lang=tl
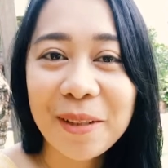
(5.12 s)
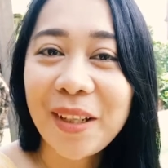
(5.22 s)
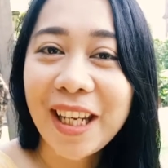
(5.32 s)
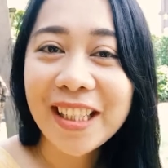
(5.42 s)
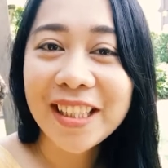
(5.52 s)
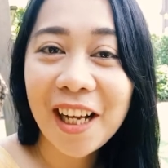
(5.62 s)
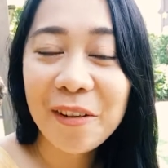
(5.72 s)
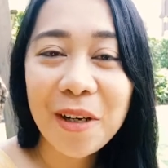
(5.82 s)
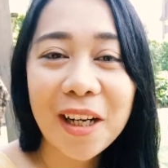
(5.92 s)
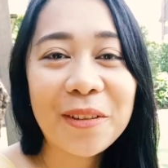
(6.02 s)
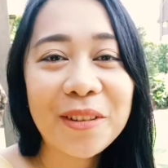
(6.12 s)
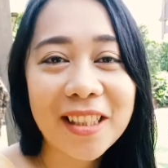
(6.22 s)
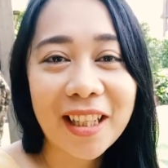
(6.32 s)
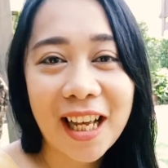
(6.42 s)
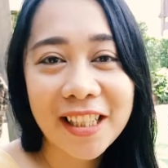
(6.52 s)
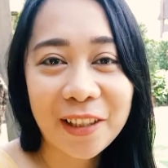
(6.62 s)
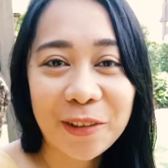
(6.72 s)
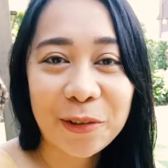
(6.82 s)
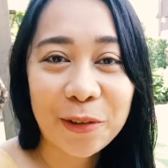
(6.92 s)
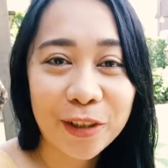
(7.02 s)
Pagabot sa Peaks na ko karon sa Casa
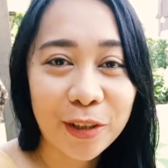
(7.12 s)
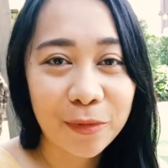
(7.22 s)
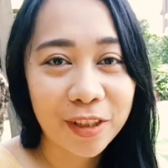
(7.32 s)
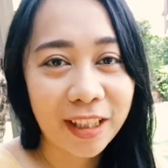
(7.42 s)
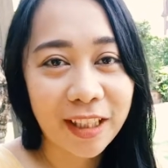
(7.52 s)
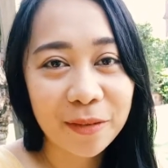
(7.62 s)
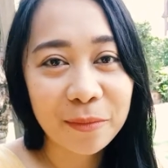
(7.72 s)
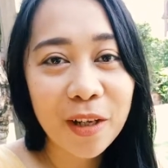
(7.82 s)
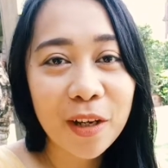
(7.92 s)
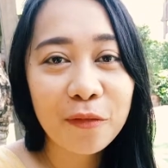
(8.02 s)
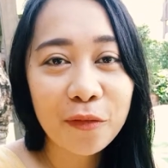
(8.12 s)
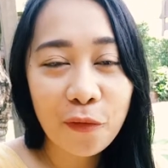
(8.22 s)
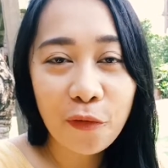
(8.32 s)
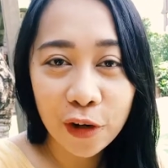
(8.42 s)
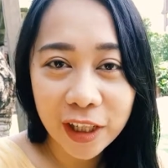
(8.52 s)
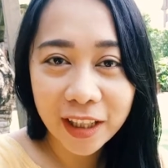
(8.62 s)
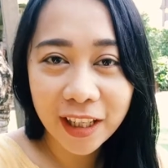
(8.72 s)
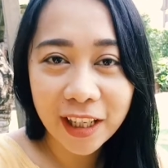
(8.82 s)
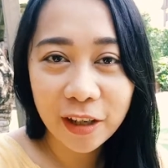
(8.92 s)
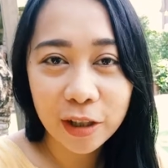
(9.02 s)
Gorordo Museum for
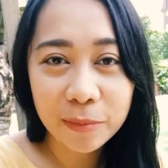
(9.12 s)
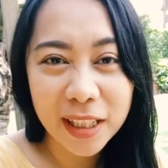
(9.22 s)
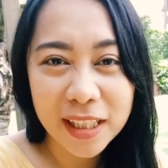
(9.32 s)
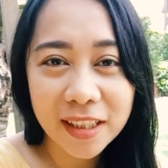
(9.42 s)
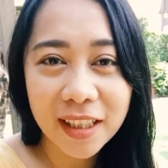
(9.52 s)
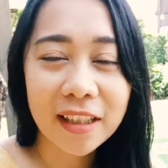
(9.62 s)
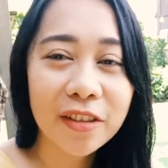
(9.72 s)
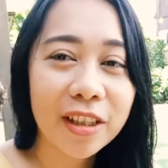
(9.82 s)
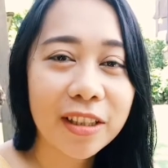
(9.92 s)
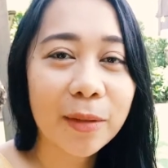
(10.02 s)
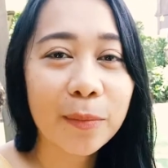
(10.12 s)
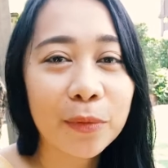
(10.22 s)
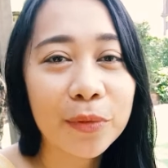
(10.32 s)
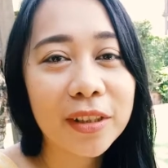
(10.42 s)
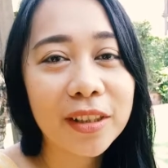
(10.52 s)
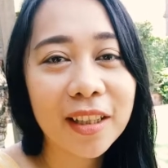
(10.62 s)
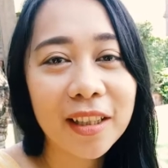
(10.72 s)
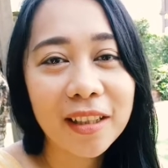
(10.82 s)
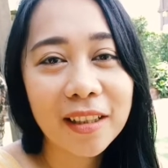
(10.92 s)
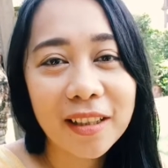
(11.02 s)
the Urban Sketcher Cebu's
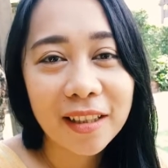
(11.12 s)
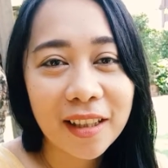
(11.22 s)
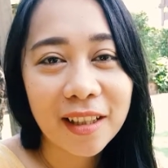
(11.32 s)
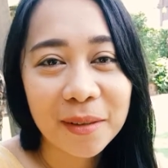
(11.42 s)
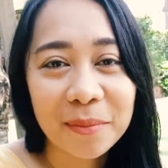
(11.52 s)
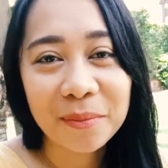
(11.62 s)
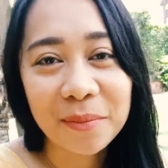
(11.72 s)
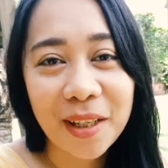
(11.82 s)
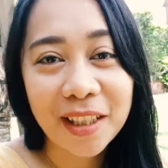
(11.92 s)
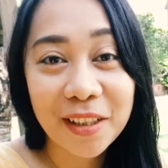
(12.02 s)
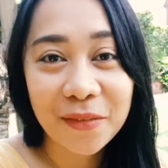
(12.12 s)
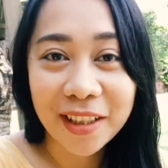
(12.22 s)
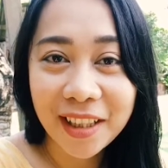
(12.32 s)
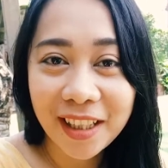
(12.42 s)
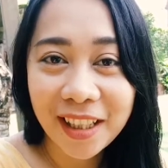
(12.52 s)
um, activity.